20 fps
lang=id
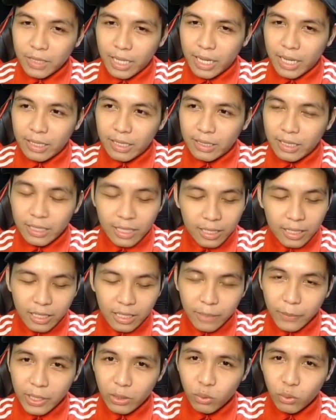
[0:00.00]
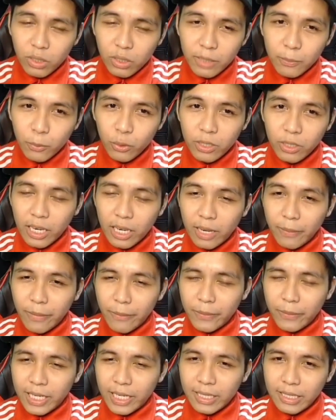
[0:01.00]
dan kita tidak main judi pun di
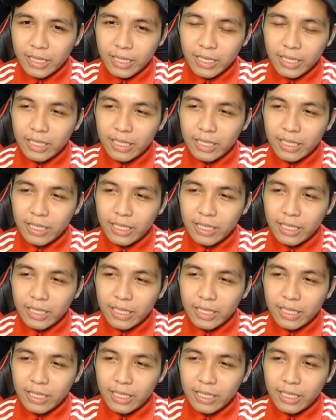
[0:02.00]
dalam aplikasi